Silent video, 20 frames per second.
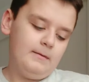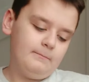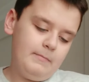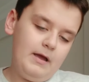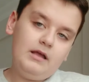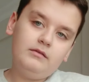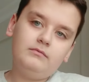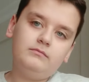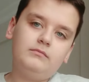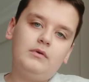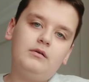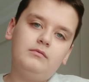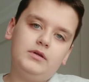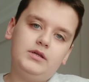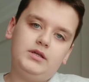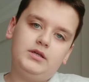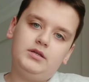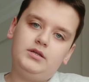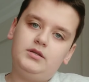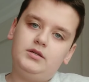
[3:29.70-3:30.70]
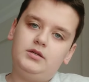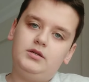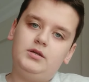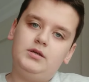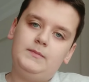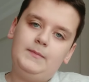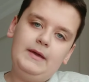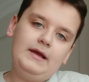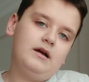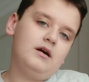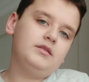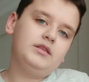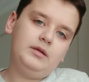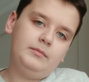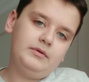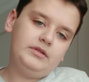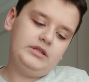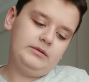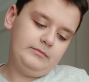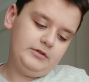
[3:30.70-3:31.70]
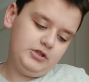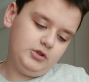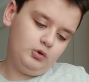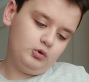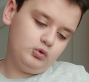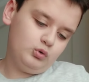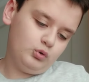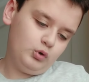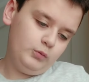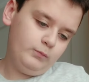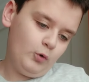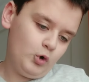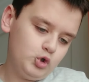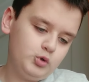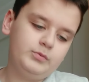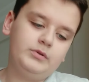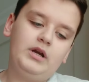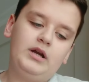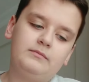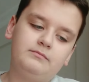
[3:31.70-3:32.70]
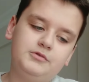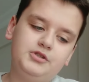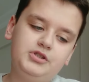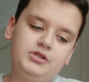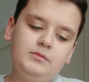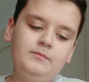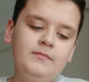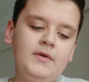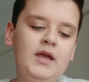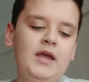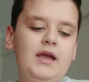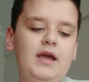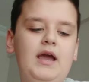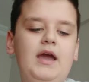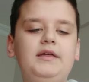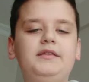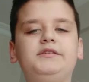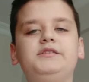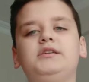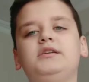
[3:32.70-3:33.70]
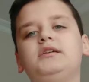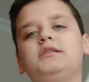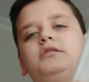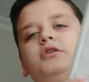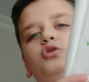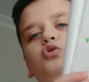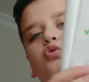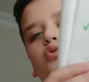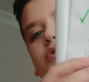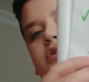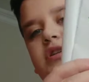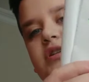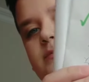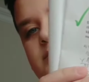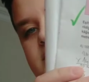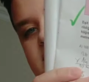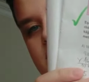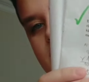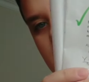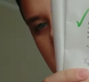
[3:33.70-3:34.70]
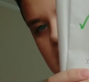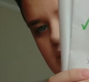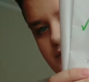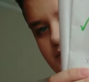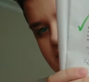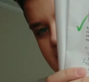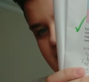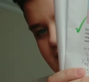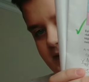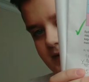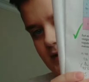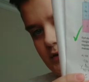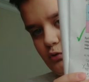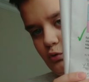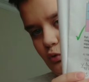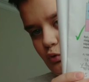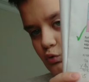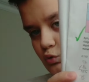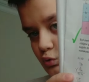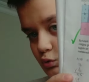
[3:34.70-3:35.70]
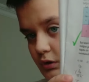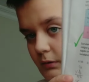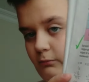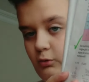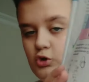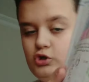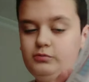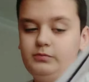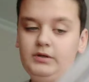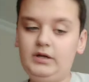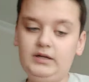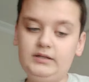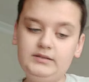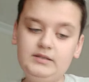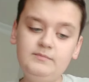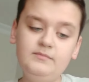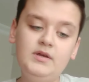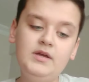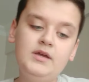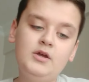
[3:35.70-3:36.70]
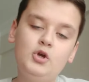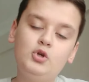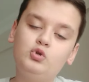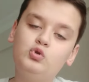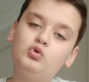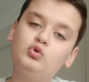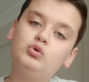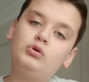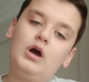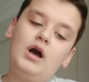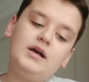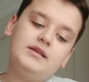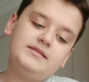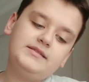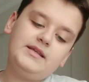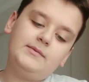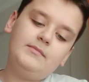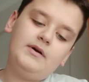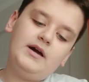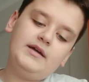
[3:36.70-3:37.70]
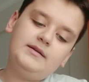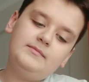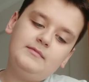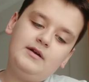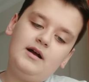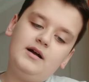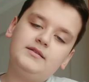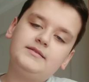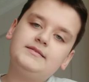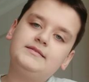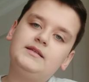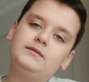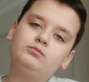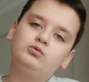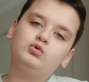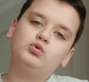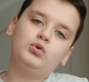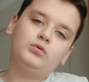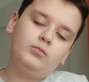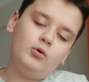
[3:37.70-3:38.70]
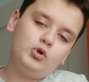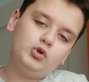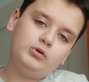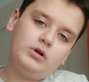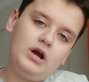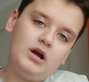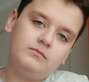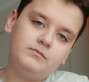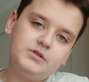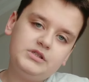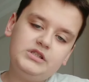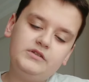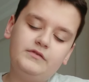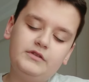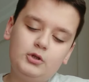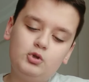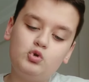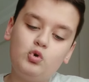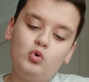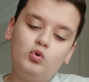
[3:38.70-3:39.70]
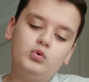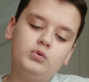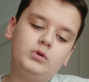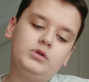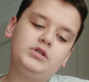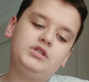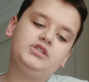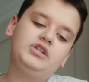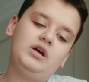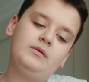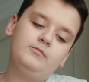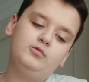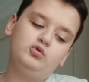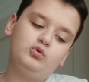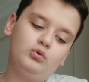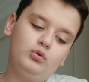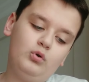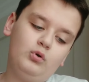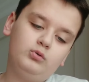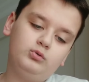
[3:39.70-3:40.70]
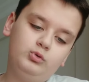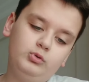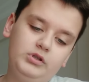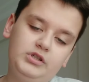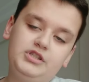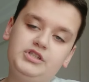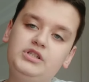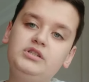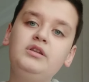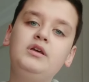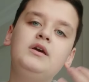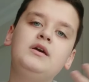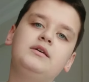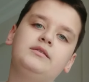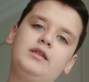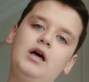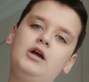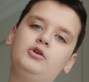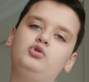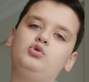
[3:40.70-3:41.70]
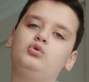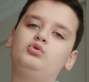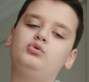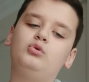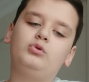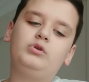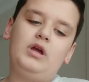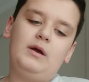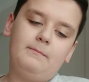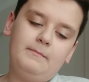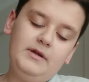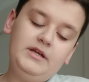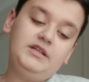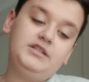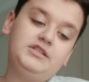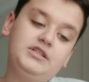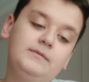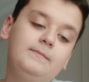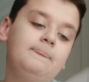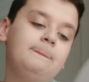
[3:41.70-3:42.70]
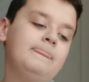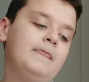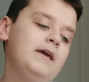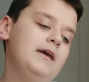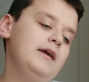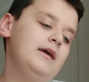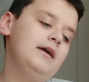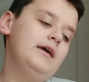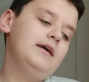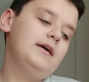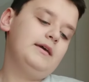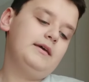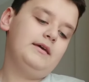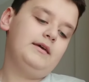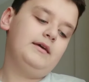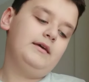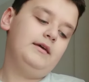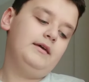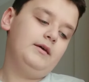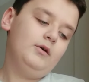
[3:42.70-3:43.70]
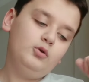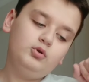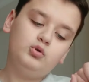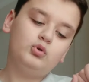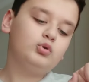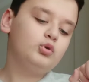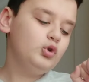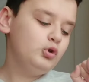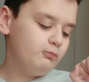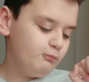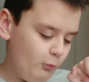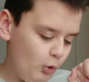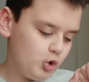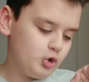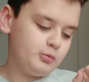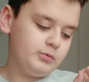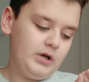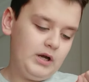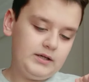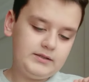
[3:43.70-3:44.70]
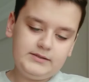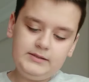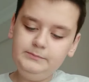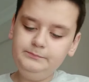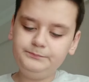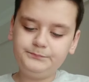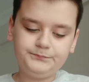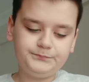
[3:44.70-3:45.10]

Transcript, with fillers: Ben e, pek anlamadığım için o soruyu boş bırakmıştım. Aynı şekilde şu kırmızı mavili kare sorusunu da boş bıraktım. Çünkü az zamanım kaldığında bu soru boş kalmıştı ve de çok uğraşacağım bir soru olduğu için daha çok soru yapmak için ee, o soruyu boş bıraktım.